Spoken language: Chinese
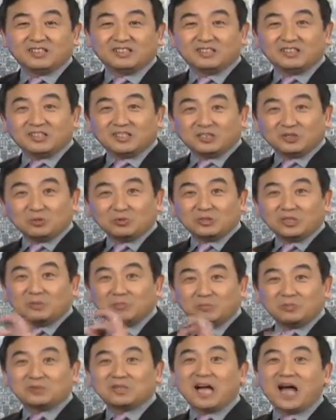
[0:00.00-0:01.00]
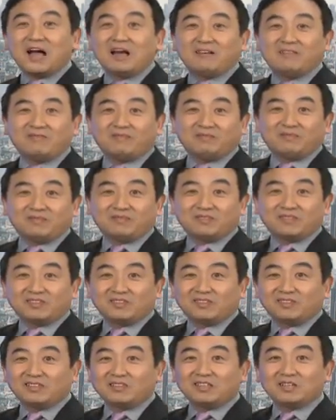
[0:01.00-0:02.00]
那个东西不干，
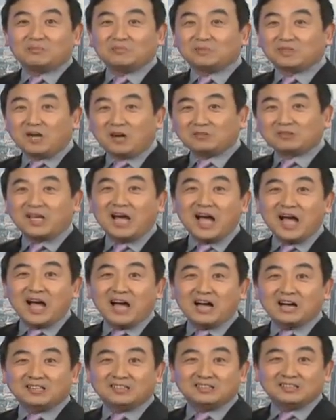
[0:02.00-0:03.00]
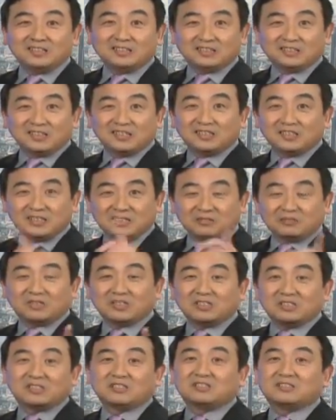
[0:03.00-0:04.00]
弄不着他，弄他媳妇
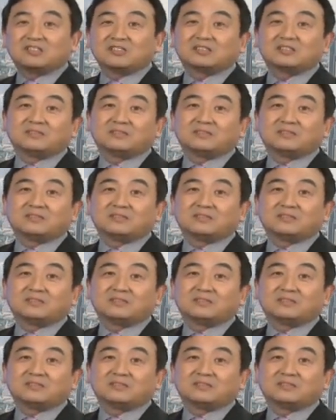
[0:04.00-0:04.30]
儿身上。